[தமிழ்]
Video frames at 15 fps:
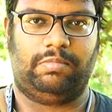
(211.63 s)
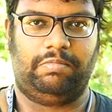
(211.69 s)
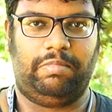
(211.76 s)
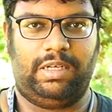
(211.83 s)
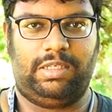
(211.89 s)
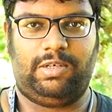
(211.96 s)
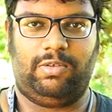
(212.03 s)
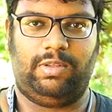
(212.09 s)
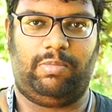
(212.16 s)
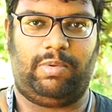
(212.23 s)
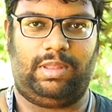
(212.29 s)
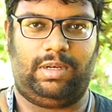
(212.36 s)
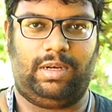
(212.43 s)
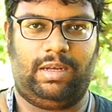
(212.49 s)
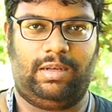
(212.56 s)
பெஸ்ட் வந்து
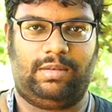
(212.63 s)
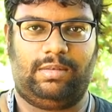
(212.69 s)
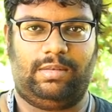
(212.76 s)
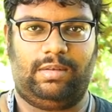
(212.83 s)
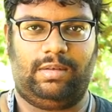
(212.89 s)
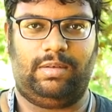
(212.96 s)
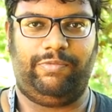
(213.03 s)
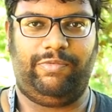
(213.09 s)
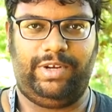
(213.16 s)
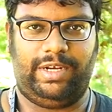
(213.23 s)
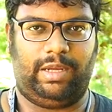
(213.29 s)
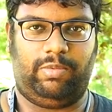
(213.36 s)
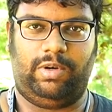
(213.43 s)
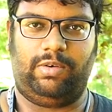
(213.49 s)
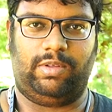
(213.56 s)
பார்த்திங்கன்னா வி
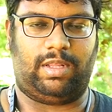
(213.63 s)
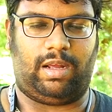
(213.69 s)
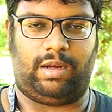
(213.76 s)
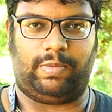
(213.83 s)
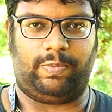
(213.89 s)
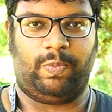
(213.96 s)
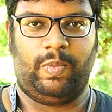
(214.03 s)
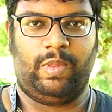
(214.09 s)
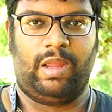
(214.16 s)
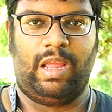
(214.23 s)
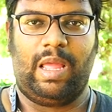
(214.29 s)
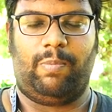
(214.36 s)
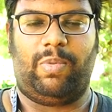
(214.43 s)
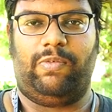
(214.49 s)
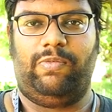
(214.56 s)
டைப்புக்கு வந்தாங்க
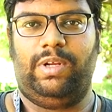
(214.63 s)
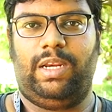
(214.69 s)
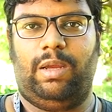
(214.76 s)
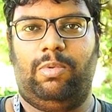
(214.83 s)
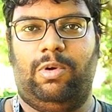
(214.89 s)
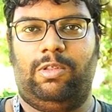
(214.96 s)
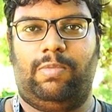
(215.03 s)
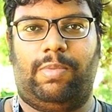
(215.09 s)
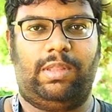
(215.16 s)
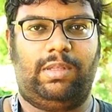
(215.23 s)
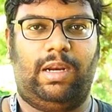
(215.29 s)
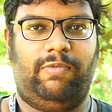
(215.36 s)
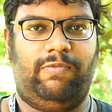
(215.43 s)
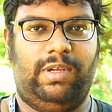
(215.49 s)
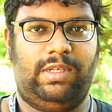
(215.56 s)
இப்போ வி டைப்பில் வந்து
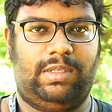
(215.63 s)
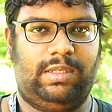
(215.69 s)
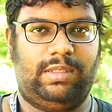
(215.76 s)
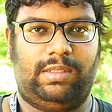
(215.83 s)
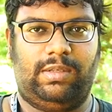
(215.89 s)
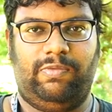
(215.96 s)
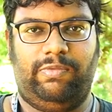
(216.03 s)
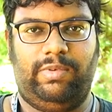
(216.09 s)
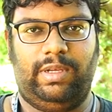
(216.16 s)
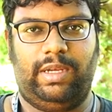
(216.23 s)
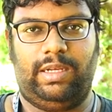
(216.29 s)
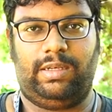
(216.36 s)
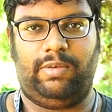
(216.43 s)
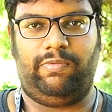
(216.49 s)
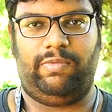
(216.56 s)
பார்த்திங்கன்னா வி சிக்ஸ் வி
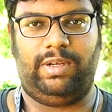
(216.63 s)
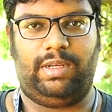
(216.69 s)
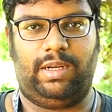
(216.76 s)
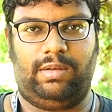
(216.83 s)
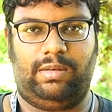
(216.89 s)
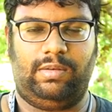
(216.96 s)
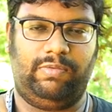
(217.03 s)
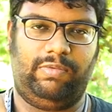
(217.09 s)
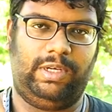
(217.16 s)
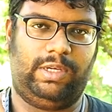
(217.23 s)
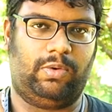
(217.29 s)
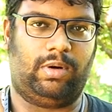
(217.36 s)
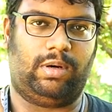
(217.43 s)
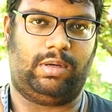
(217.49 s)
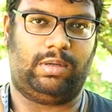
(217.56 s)
எயிட் வி
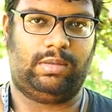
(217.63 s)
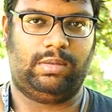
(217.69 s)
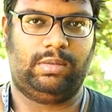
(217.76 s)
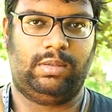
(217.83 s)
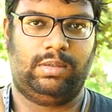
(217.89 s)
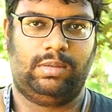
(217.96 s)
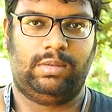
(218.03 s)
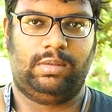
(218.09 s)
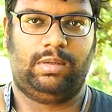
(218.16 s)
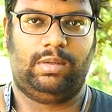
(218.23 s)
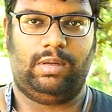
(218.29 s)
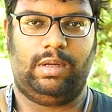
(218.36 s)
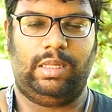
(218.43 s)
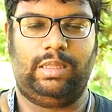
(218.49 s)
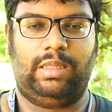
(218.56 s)
டென்
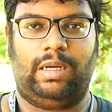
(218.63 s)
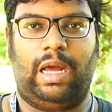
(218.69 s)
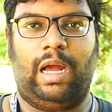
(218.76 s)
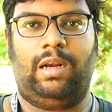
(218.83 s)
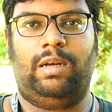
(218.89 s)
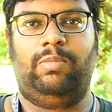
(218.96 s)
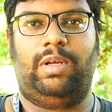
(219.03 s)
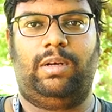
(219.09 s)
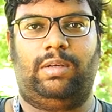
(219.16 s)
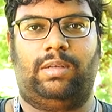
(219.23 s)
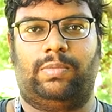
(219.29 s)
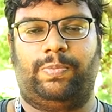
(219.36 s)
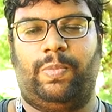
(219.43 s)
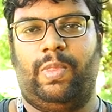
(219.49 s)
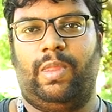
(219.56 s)
இந்த நாலுமே
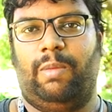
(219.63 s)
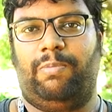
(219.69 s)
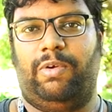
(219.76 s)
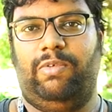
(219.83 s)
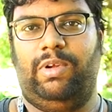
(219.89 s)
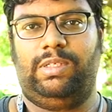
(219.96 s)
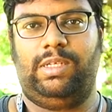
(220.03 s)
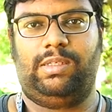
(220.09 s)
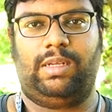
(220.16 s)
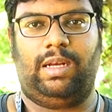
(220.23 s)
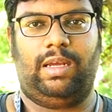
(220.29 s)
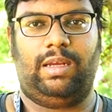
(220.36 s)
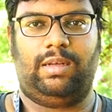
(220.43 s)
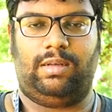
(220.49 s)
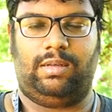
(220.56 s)
இருக்குது இப்போ வி
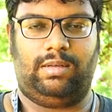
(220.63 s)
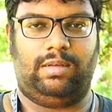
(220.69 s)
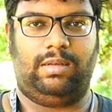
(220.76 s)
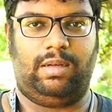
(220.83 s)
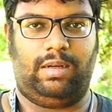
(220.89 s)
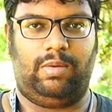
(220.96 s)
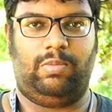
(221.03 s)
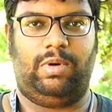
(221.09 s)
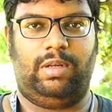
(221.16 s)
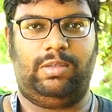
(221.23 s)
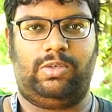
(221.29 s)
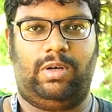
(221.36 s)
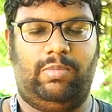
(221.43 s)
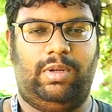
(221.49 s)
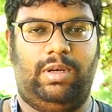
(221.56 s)
சிக்ஸில் முன்னாடியே
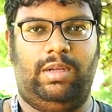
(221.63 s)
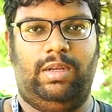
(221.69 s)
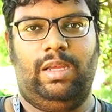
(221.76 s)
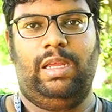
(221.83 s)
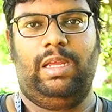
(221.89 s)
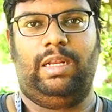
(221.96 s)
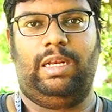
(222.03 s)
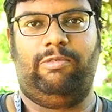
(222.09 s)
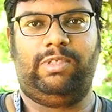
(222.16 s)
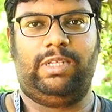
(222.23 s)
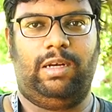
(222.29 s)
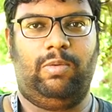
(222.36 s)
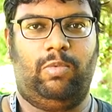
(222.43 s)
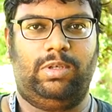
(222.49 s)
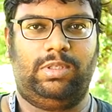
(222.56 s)
சொன்ன மாதிரி லெஃப்ட்
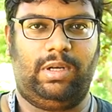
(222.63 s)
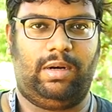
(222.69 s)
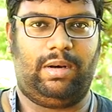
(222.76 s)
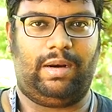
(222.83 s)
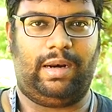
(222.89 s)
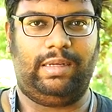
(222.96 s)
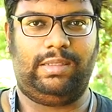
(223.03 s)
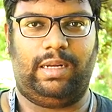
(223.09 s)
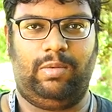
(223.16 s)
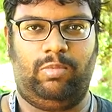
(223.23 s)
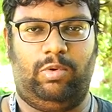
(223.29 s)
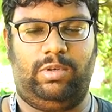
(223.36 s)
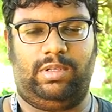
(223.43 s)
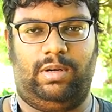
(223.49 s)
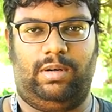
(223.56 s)
சைடில் மூணு சிலிண்டர் ரைட் சைடில்
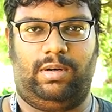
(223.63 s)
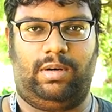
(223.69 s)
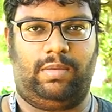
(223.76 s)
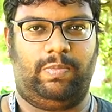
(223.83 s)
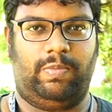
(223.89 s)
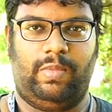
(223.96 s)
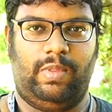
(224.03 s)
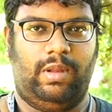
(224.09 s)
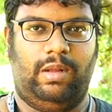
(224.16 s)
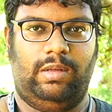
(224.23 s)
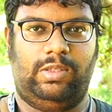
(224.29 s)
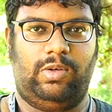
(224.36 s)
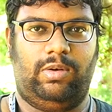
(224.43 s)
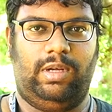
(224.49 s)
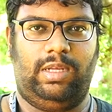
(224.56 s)
மூணு சிலிண்டர்
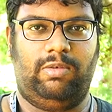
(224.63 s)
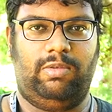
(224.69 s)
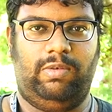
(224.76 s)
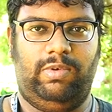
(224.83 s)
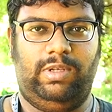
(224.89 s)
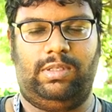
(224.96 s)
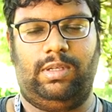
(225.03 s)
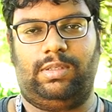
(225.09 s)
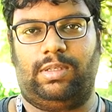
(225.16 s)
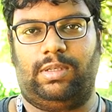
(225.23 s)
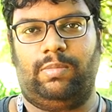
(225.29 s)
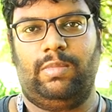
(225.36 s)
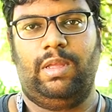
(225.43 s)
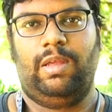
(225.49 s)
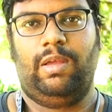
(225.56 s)
ஸோ இது வந்து வி சிக்ஸு
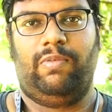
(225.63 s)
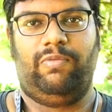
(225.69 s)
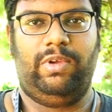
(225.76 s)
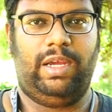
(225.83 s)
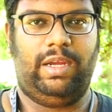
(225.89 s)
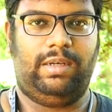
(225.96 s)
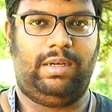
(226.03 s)
வி